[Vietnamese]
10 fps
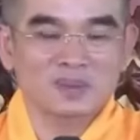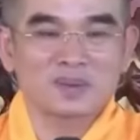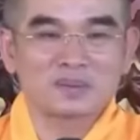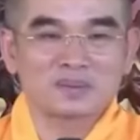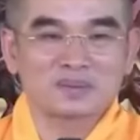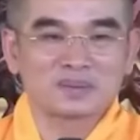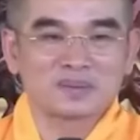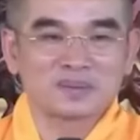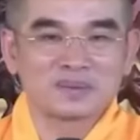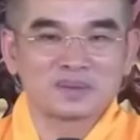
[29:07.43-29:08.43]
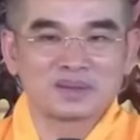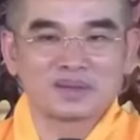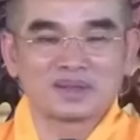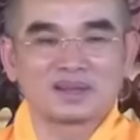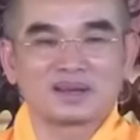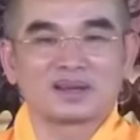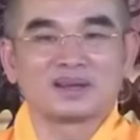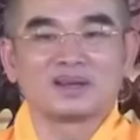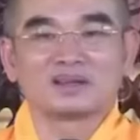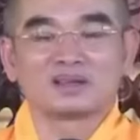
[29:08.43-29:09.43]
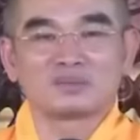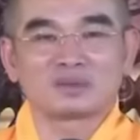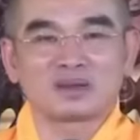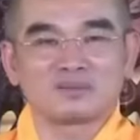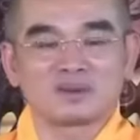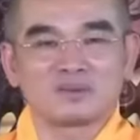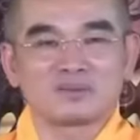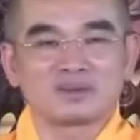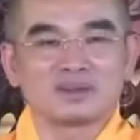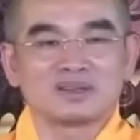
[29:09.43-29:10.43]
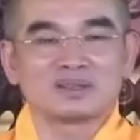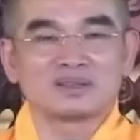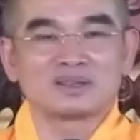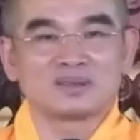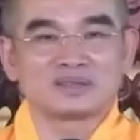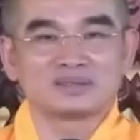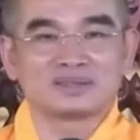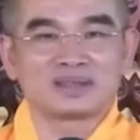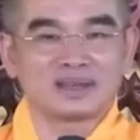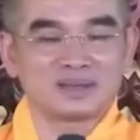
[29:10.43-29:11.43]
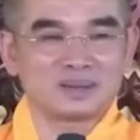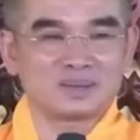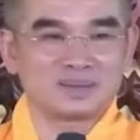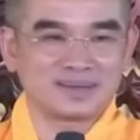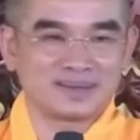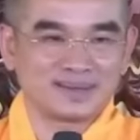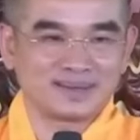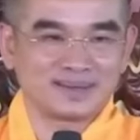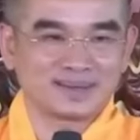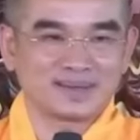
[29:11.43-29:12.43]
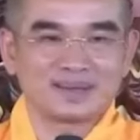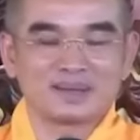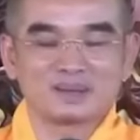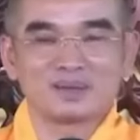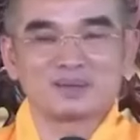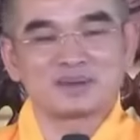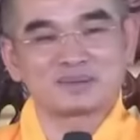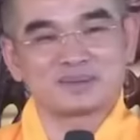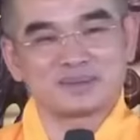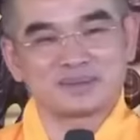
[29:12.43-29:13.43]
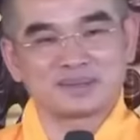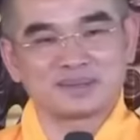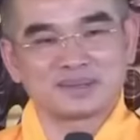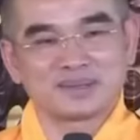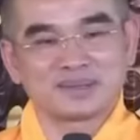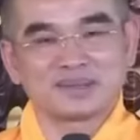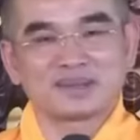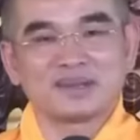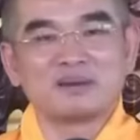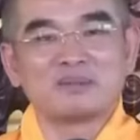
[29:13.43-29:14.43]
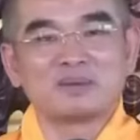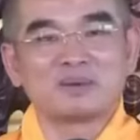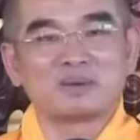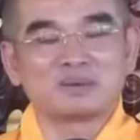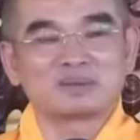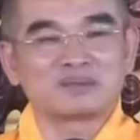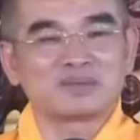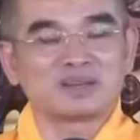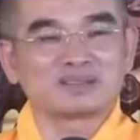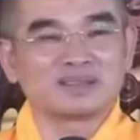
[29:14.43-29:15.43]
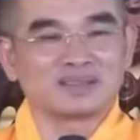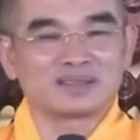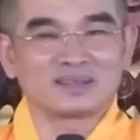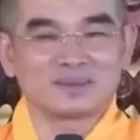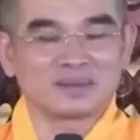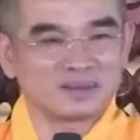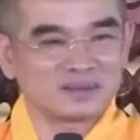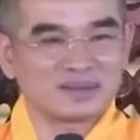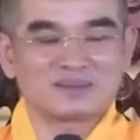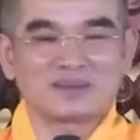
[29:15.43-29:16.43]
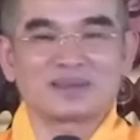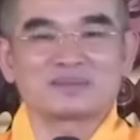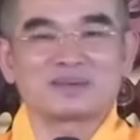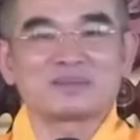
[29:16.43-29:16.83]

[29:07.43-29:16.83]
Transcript: Thì vậy là nên tôn trọng và cung kính những vị Phật tương lai dùm đi, để đừng bị mất phước. Lỡ 11 ổng thành Phật thiệt, mình ngồi ở đây mình nghe Pháp không có mắc cỡ.